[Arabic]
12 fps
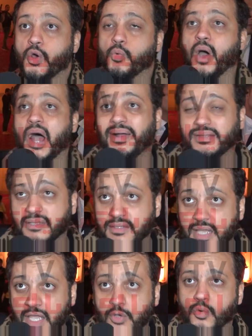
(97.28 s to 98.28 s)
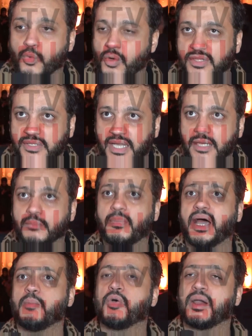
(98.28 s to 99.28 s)
وعملت دي واثنين
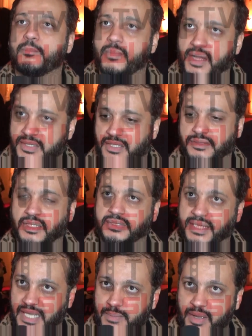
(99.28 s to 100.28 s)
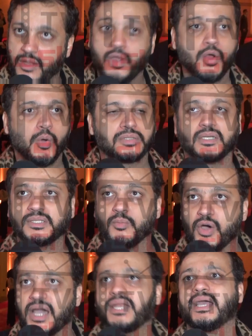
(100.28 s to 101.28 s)
مع مغ... اخترت كلمه واخترت
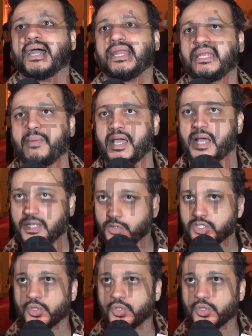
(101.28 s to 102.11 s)
مغني اغني معاه عنده